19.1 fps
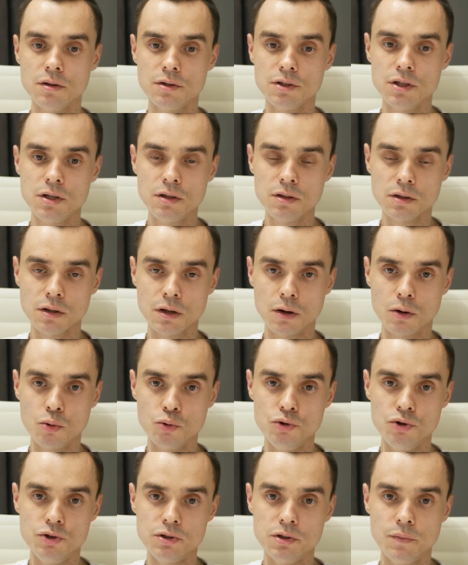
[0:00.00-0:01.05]
сильно
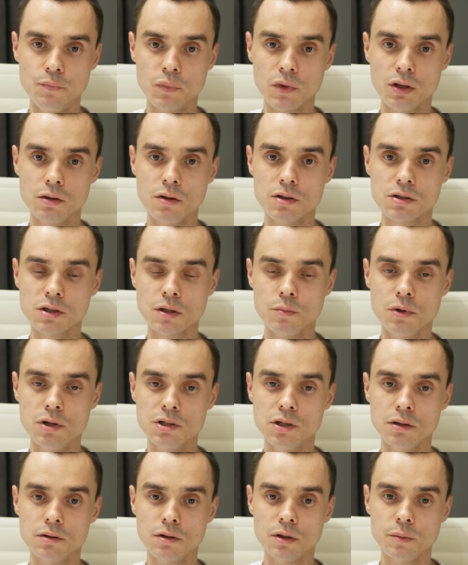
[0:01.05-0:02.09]
нагрузите этот
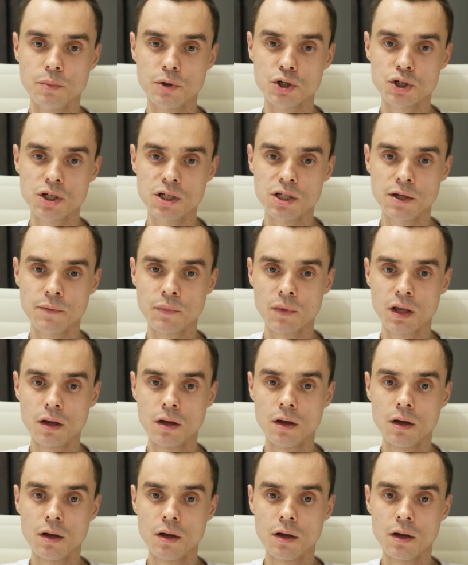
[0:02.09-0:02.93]
стабилизатор напряжения,